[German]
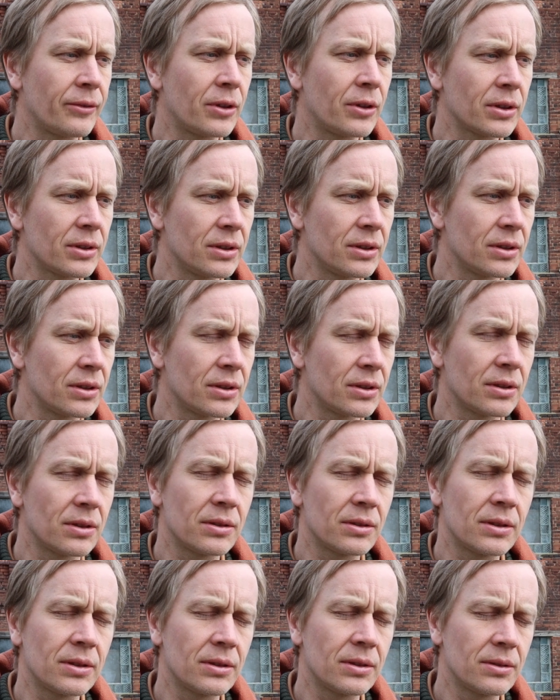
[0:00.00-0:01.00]
einfach
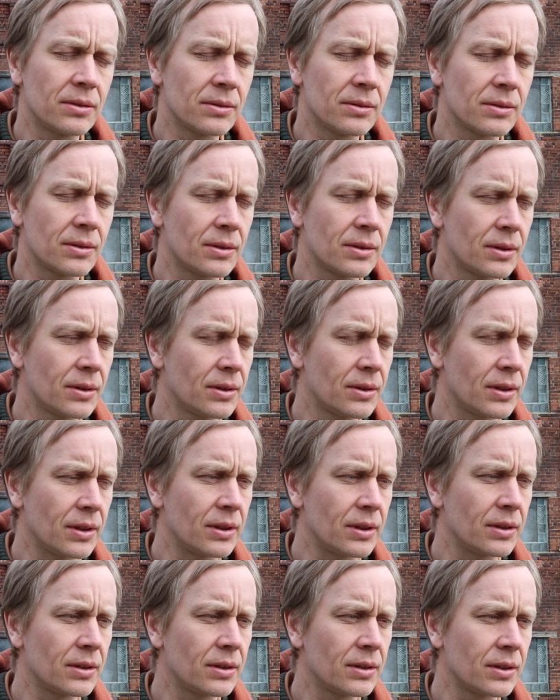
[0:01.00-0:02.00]
die,
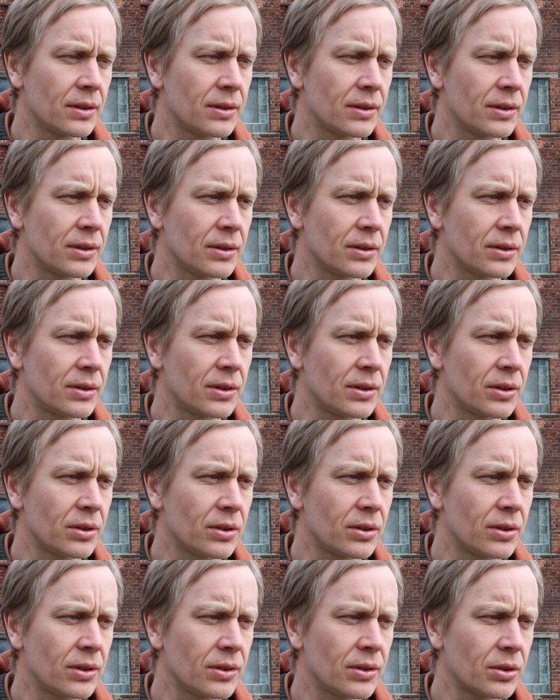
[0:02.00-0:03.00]
den, die, die,
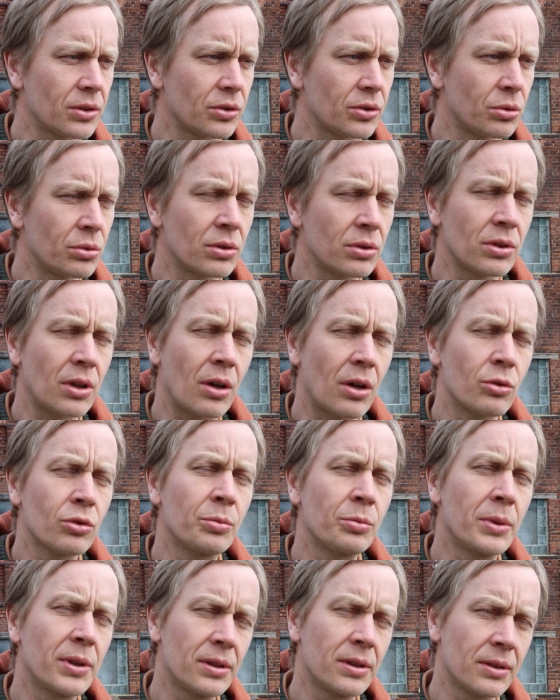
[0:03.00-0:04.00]
diese gesunden
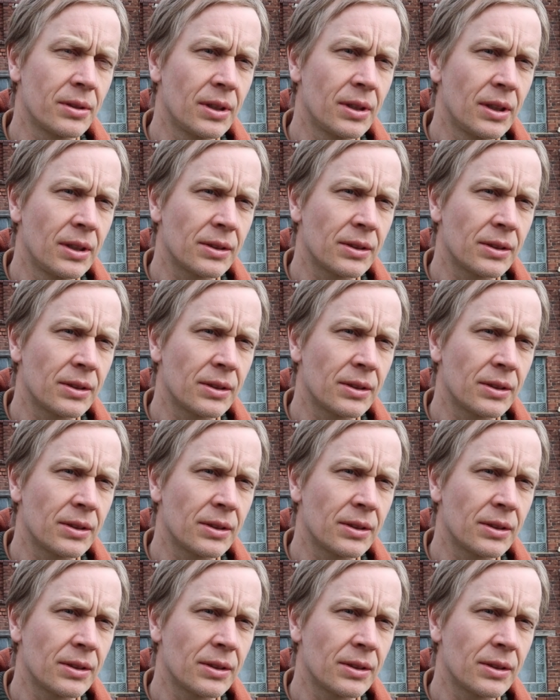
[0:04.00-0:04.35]
Nahrungsmittel,